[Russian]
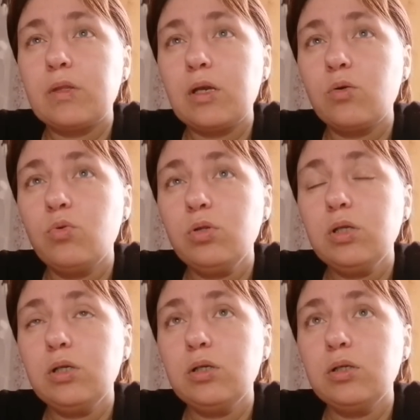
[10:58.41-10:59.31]
три
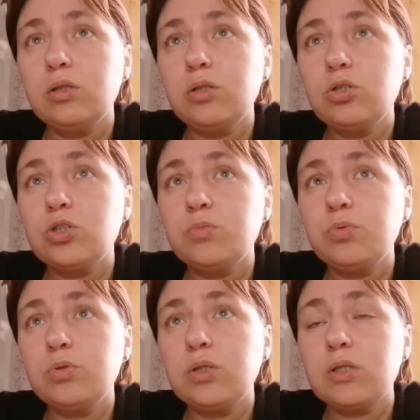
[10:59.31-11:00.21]
года нынче
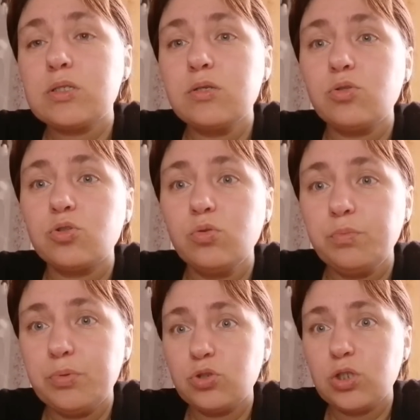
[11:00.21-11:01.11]
будет. И на следующий
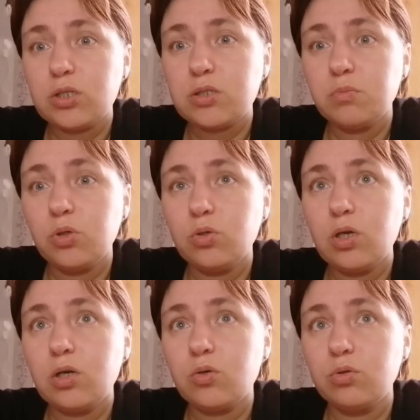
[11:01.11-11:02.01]
получается, мы ее
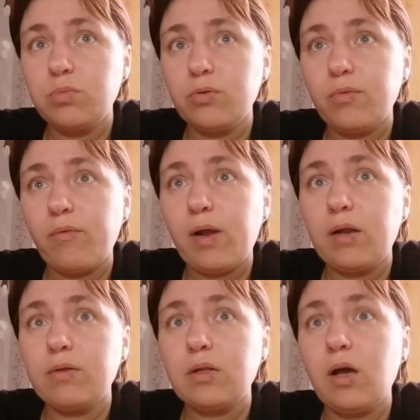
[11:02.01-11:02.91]
на огород будем
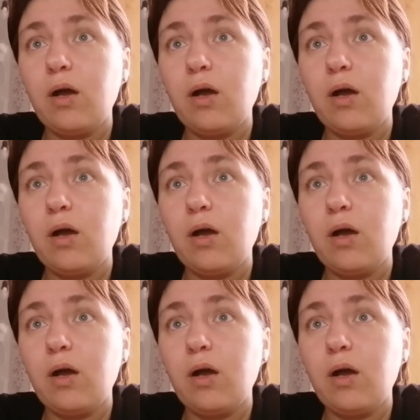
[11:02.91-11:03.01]
вываливать.